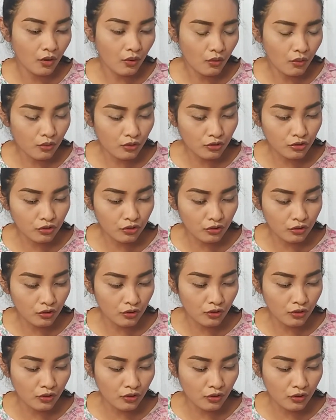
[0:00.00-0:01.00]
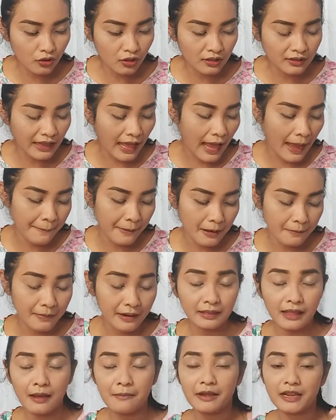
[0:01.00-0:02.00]
untuk tahapan
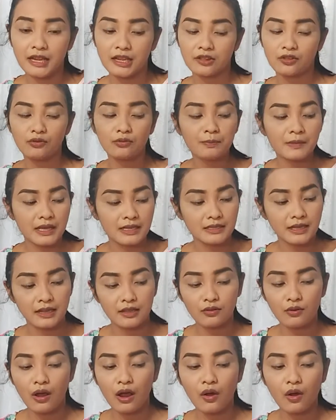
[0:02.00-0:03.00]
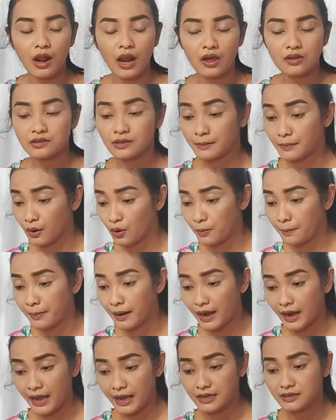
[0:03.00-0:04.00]
pertama gitu biasanya tuh aku kalau sebelum
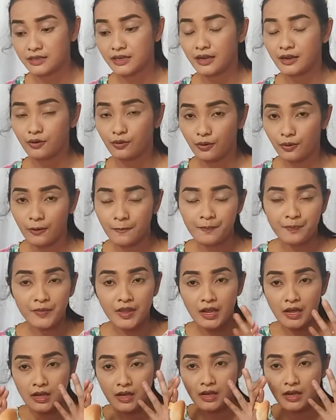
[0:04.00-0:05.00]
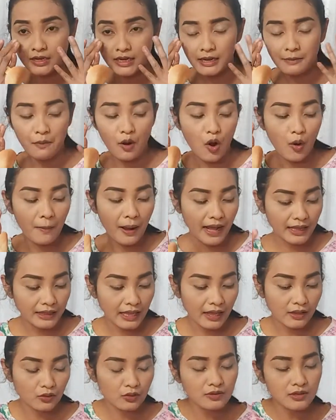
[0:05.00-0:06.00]
pakai eyeshadow di bawah
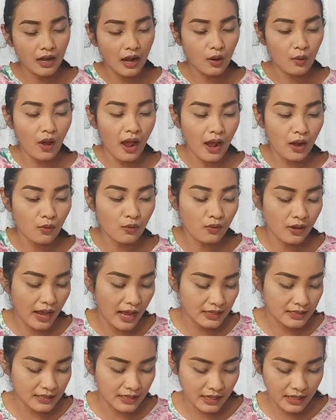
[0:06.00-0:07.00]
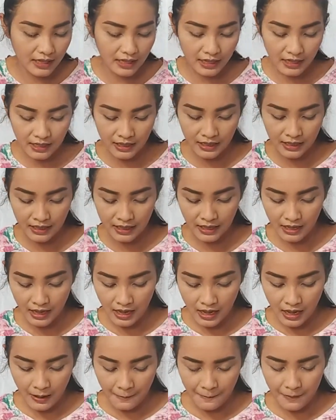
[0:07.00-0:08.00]
mata itu selalu aku kasih
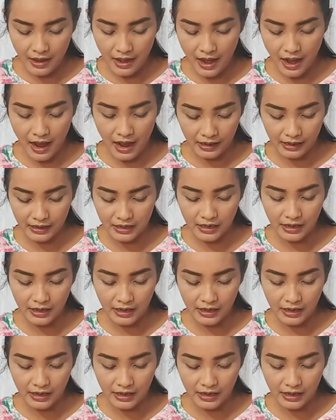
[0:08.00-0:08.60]
bedak.